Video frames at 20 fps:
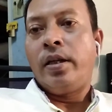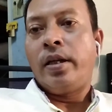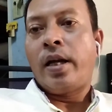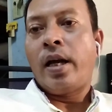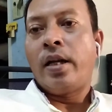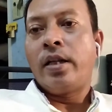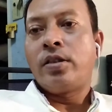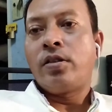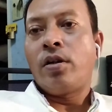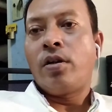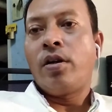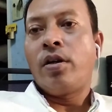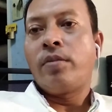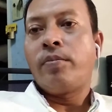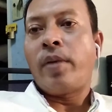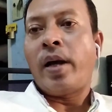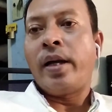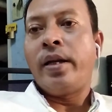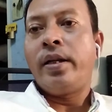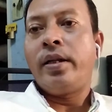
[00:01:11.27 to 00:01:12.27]
এখানে যখন
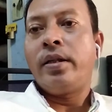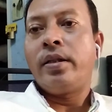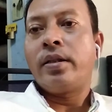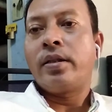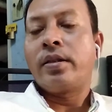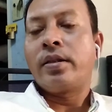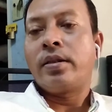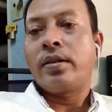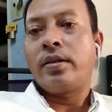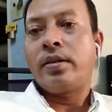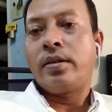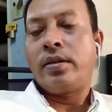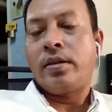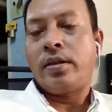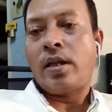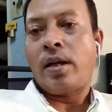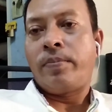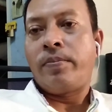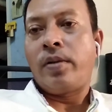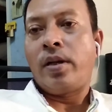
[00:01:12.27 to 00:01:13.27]
বাইরে
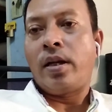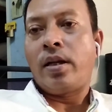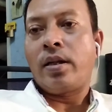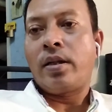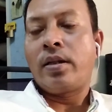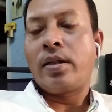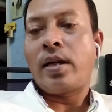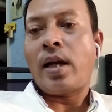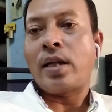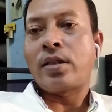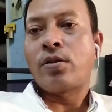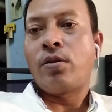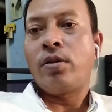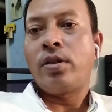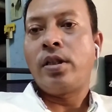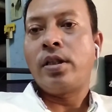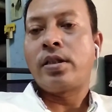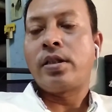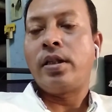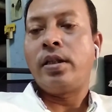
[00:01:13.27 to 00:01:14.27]
আপনার কাজ
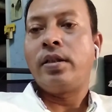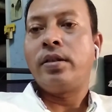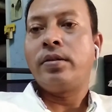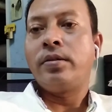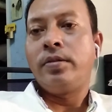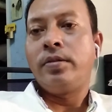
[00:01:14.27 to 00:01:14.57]
করতেছে